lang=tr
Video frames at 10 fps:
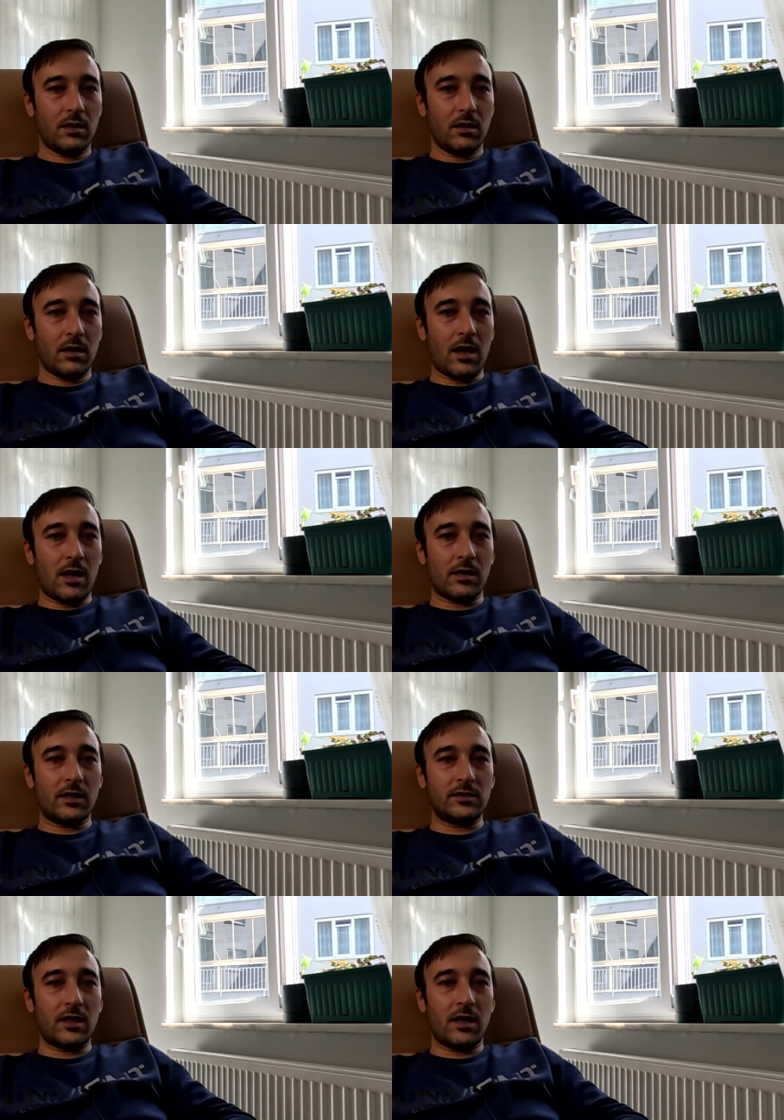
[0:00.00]

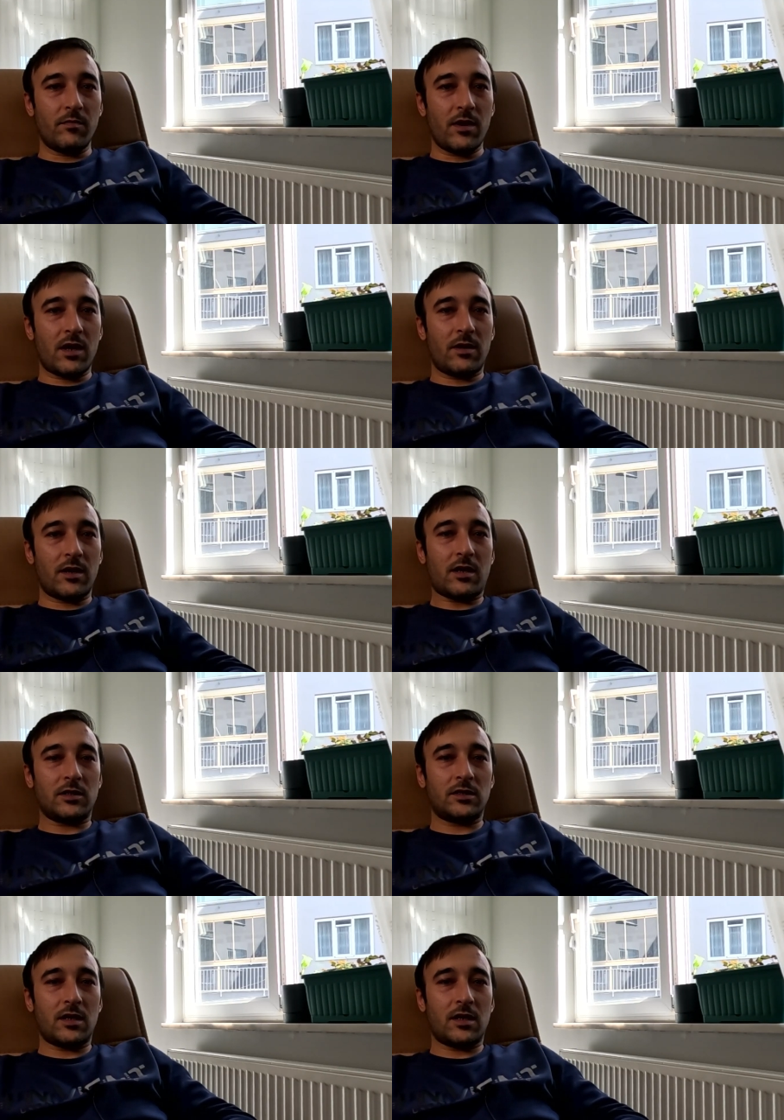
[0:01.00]
Herkese merhaba arkadaşlar.